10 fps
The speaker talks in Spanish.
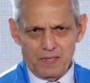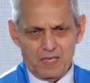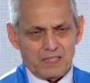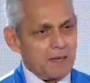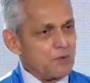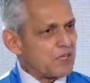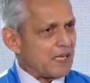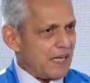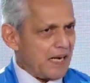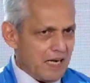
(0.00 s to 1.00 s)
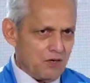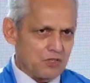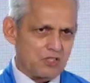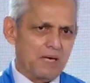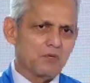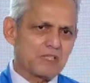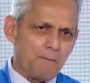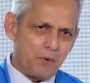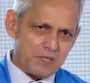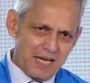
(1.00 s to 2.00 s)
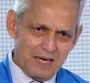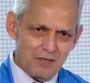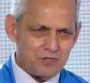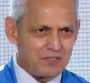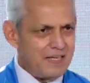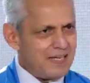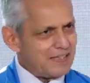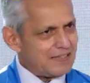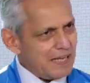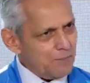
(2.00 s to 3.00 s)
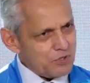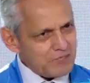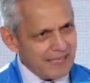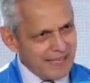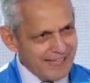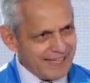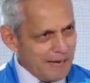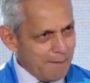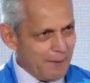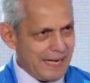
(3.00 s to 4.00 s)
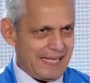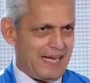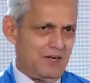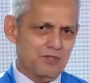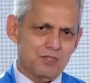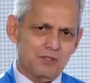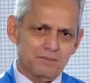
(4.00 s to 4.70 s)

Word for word: Y tenemos que quererlos, tenemos que apoyarlos, tenemos que respaldarlos.